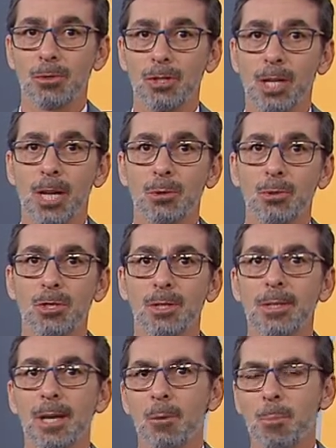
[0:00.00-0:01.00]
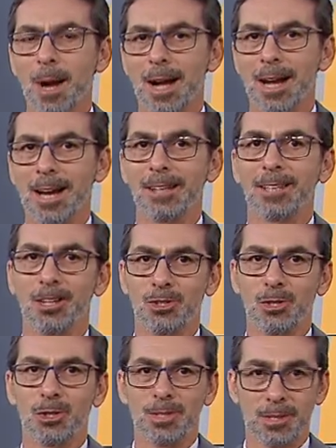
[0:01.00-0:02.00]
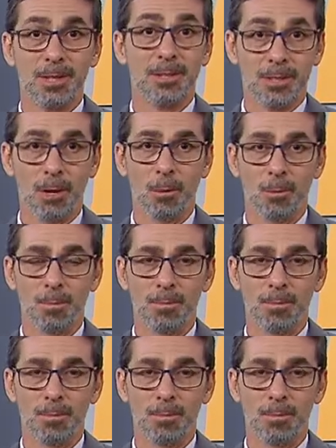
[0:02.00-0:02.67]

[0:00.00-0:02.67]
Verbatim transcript: o direito de não pagar a taxa de inscrição.